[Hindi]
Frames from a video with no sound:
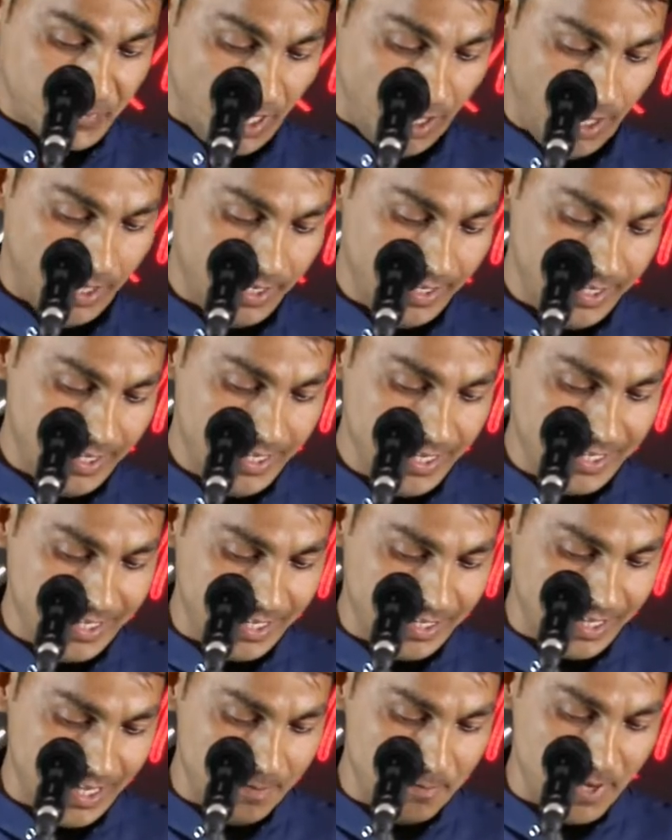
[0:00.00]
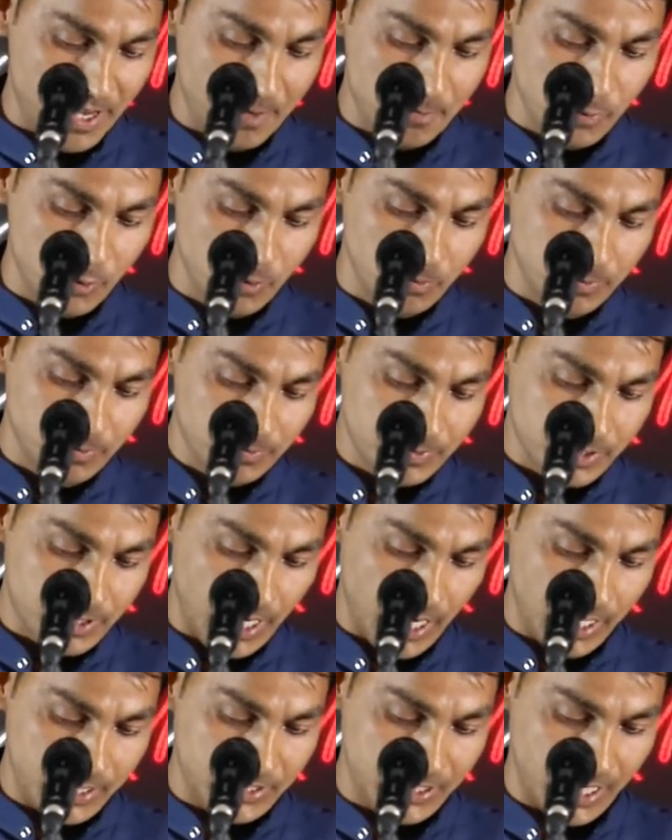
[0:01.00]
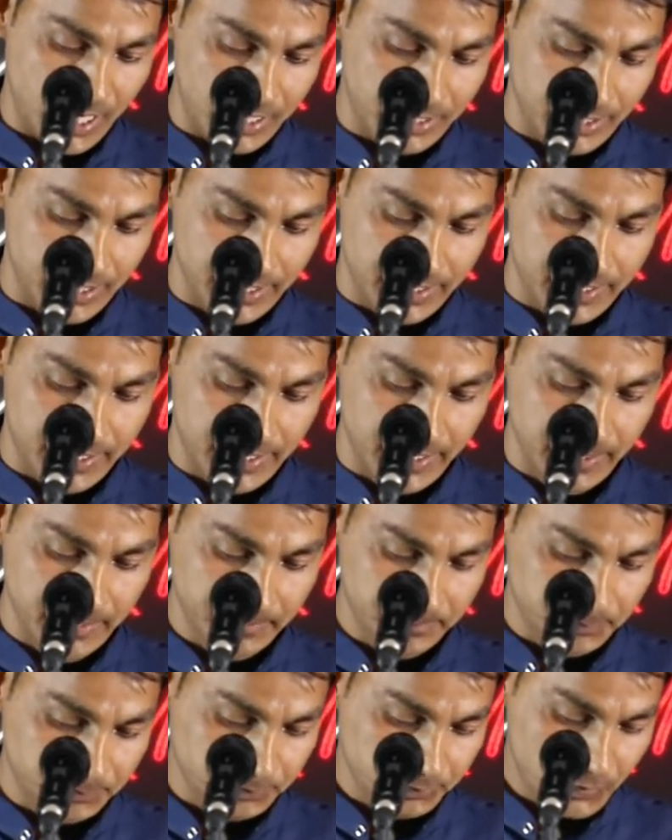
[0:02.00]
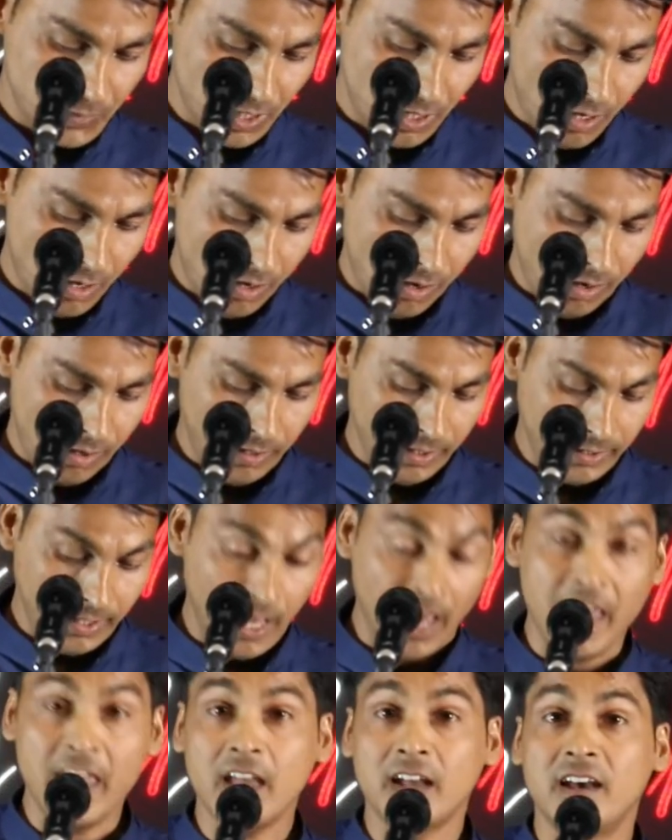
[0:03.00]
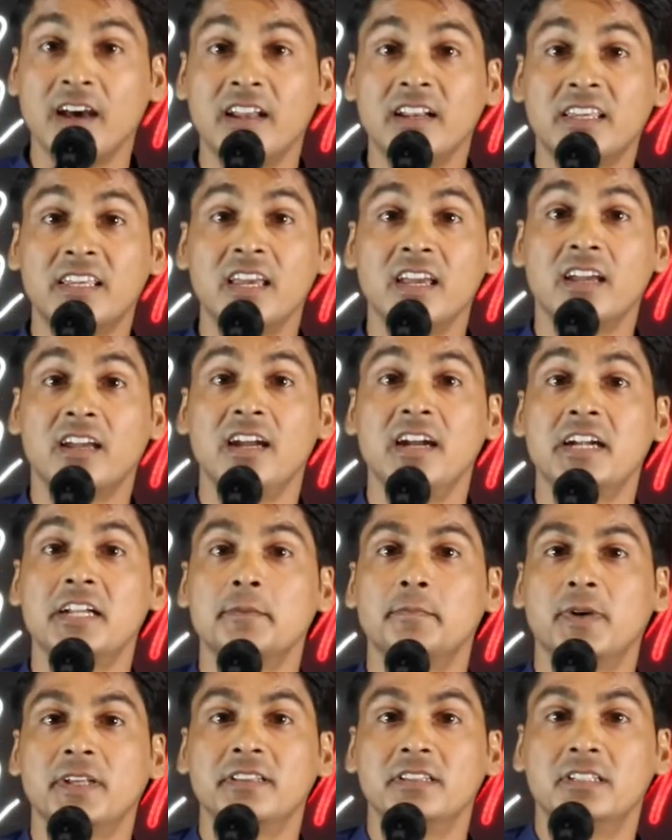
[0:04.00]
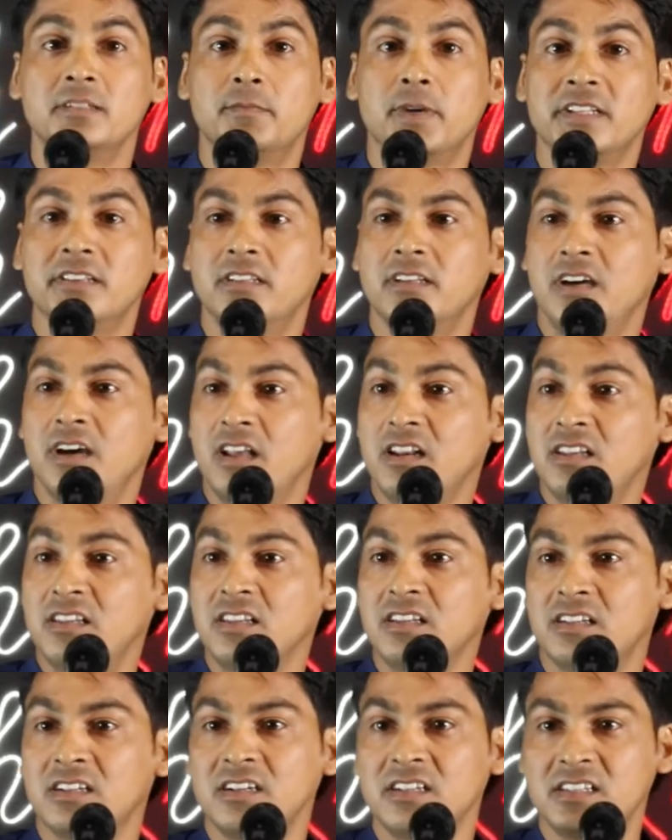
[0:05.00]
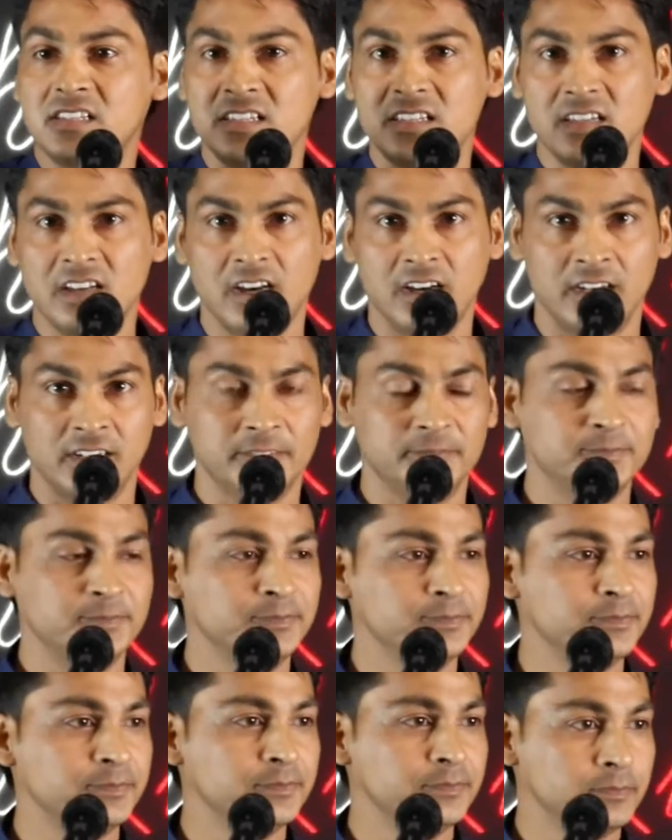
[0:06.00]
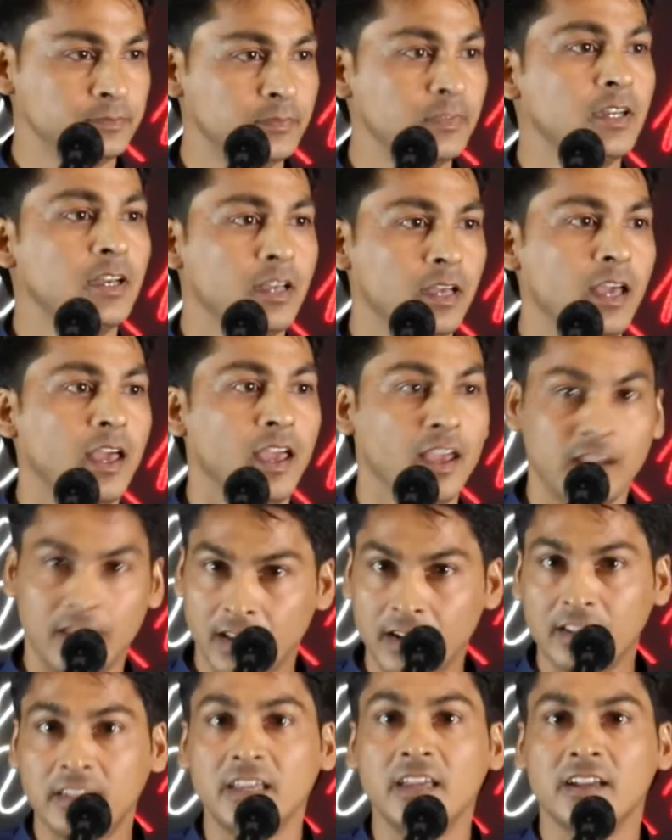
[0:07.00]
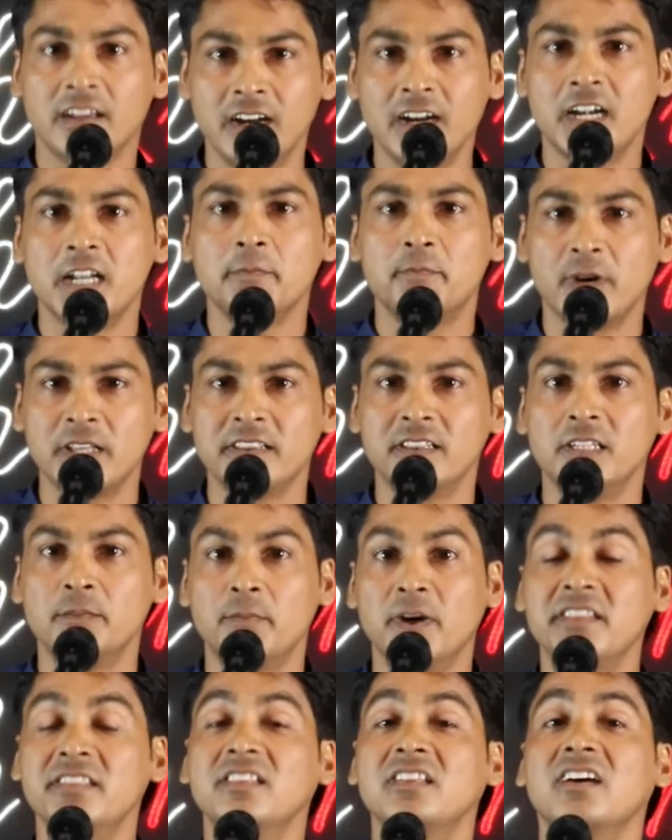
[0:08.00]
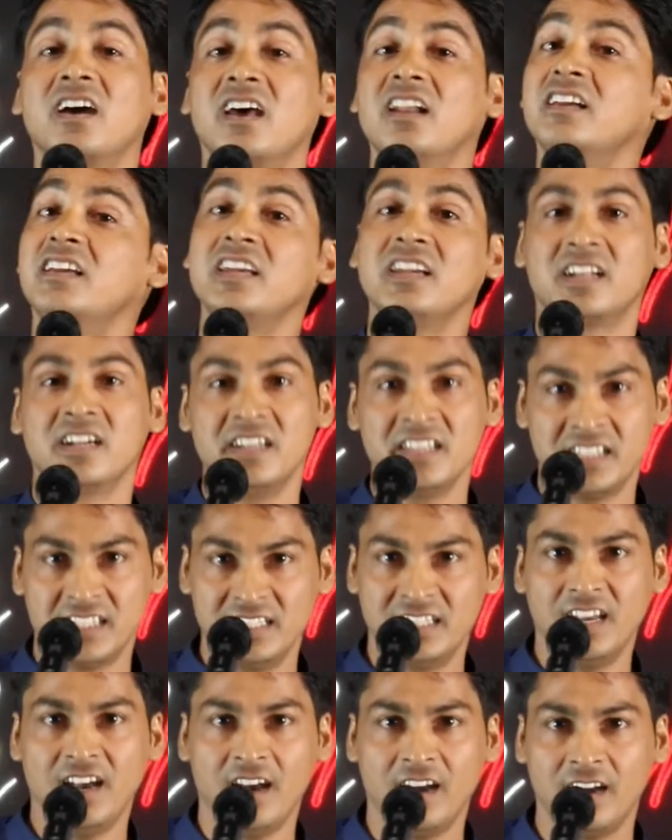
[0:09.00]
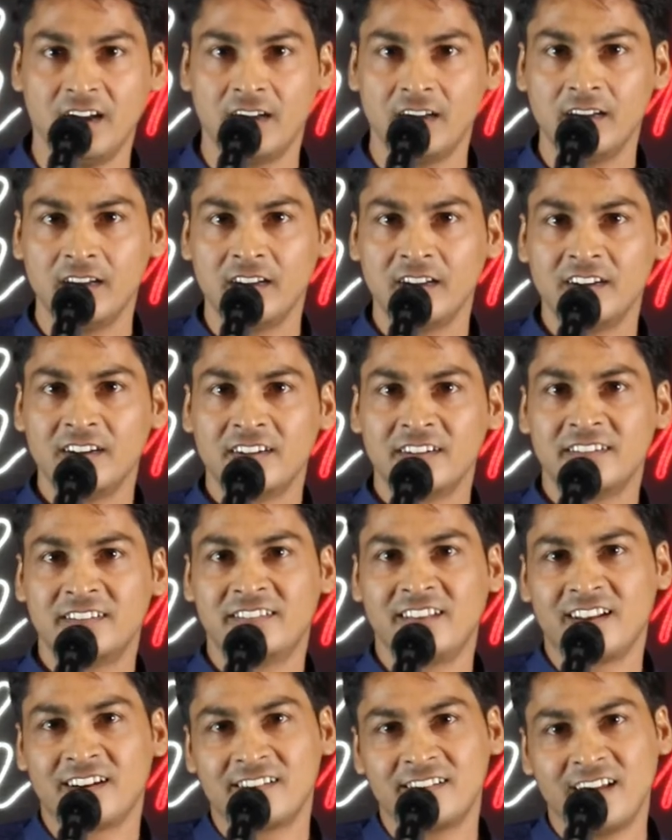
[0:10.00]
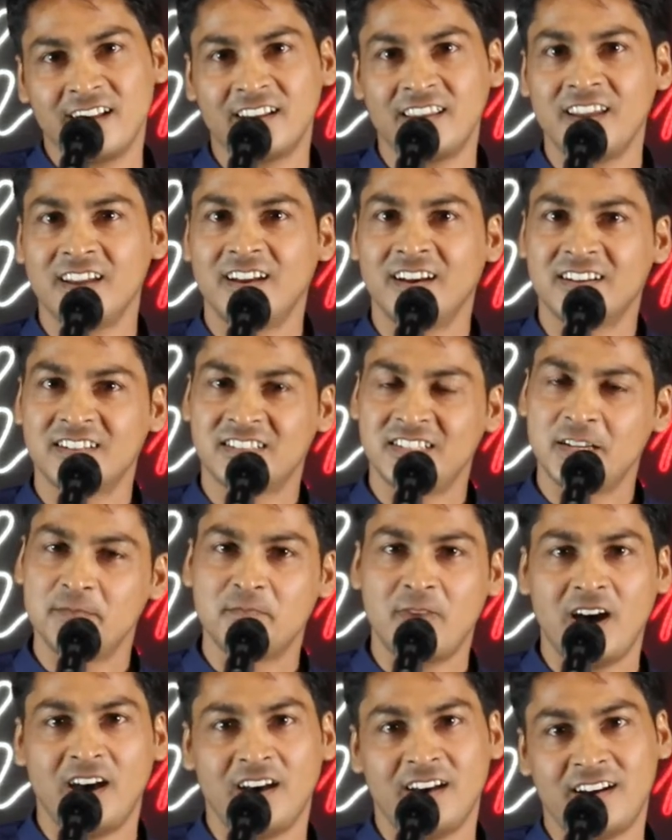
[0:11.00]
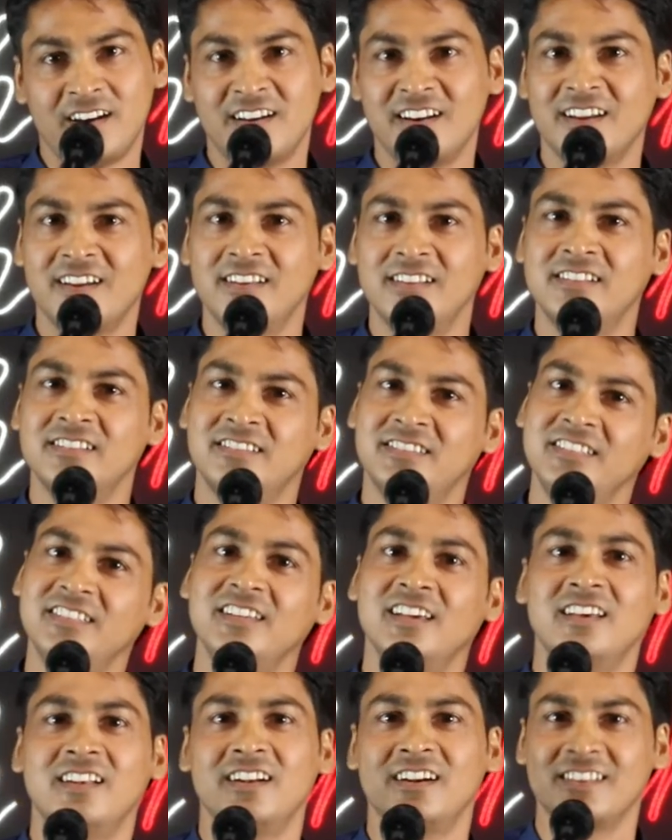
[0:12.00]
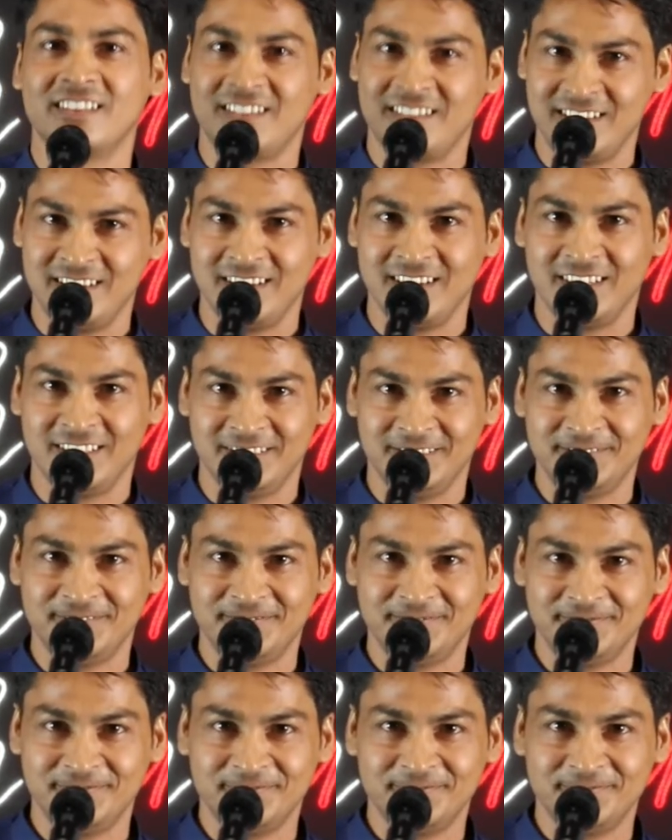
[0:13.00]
हर एक के महबूब चार चार देखिए और हैं घर के गेट बंद बंद घर की खिड़कियाँ हैं घर के गेट बंद बंद घर की खिड़कियाँ डर डर के घर से बाहर निकलती हैं लड़कियाँ